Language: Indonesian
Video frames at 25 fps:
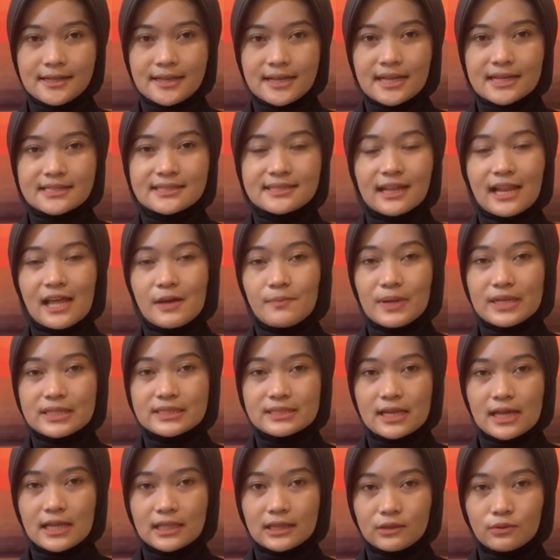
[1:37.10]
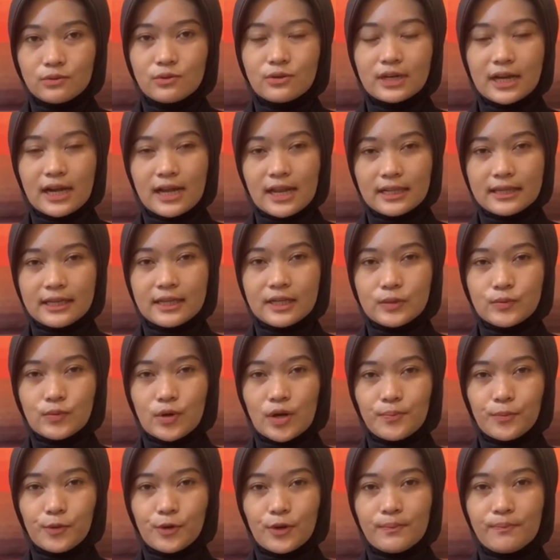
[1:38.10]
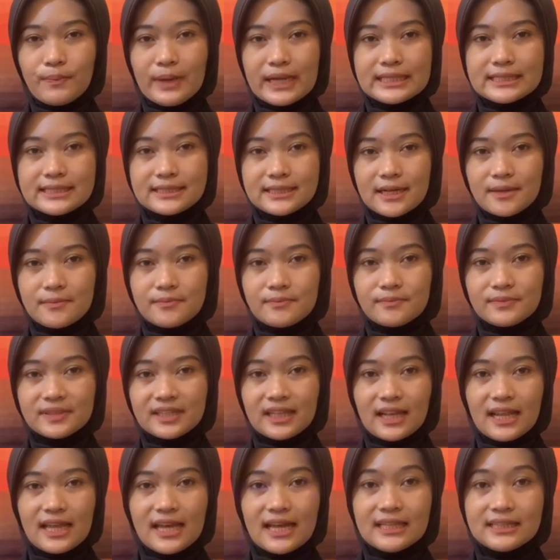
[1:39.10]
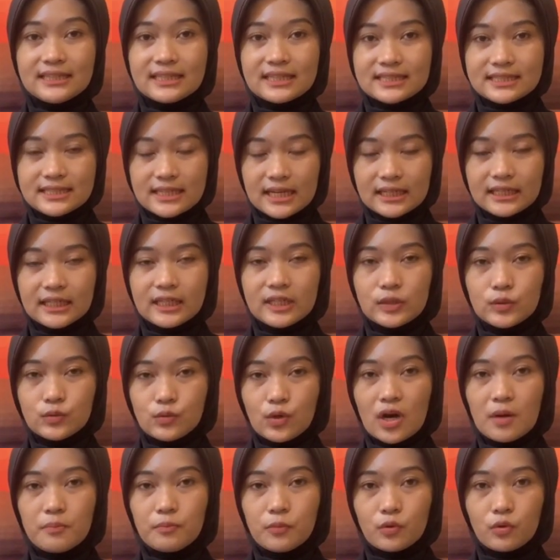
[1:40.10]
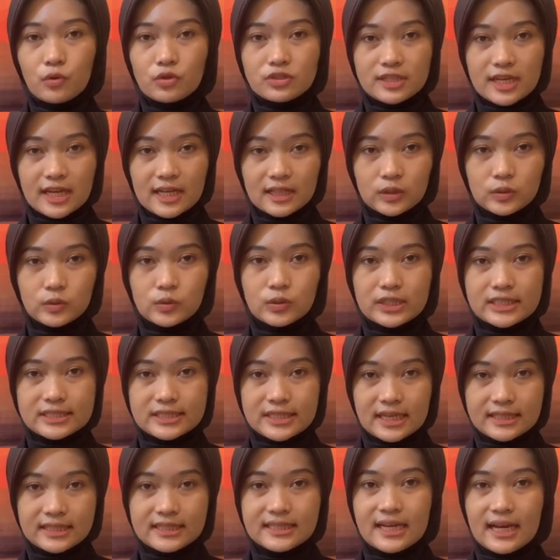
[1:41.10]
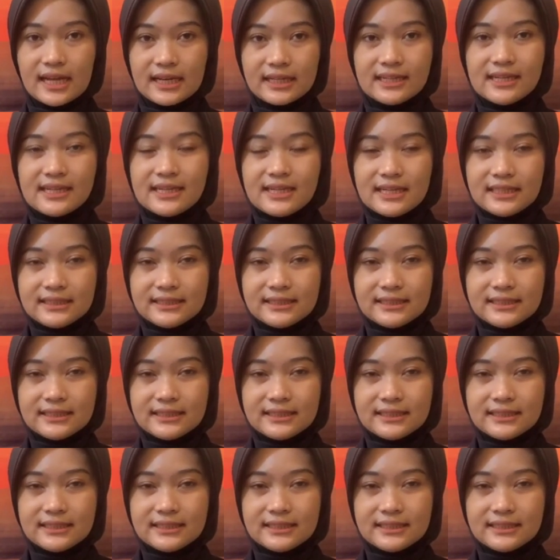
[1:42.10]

Selama 1 kali 24 jam telah terjadi 21 kejadian,